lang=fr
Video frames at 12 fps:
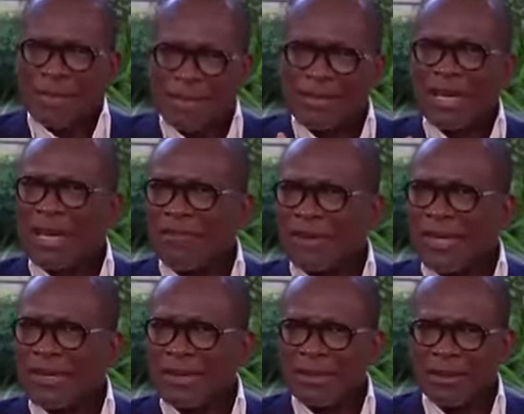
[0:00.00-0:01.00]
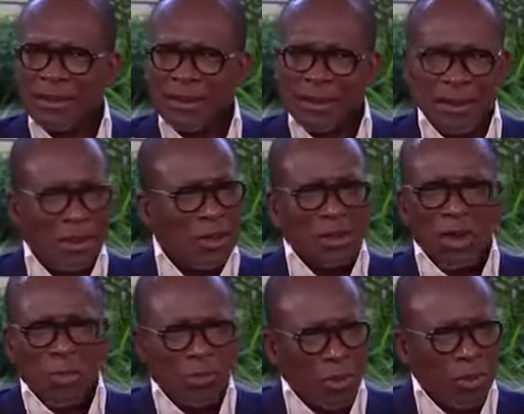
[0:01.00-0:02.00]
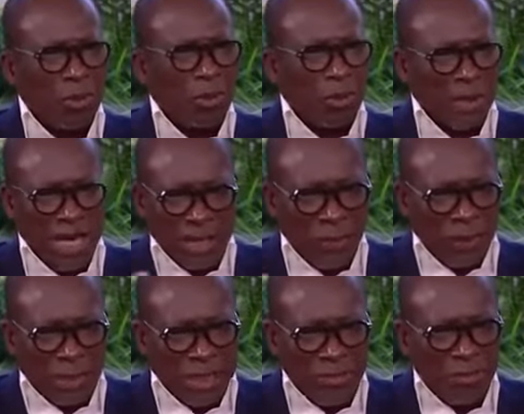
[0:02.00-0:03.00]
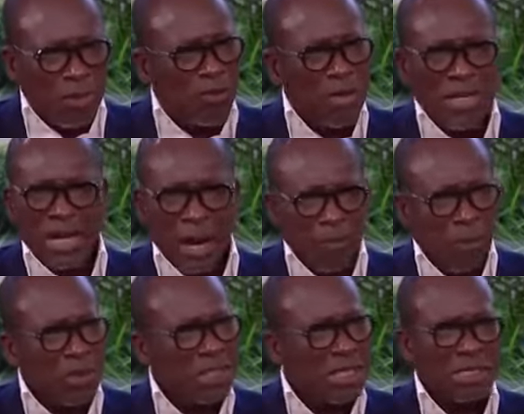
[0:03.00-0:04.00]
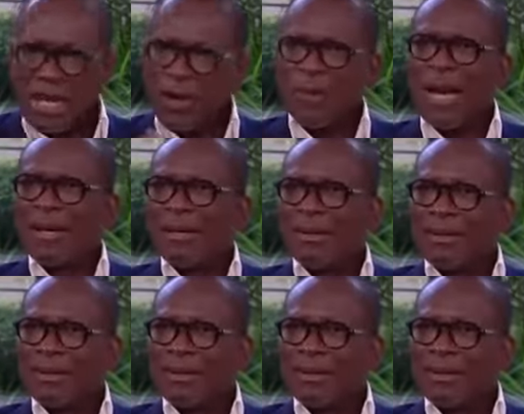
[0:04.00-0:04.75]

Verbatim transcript: Quand c'est en Afrique, on peut, l'argent du crime peut venir en politique, c'est normal.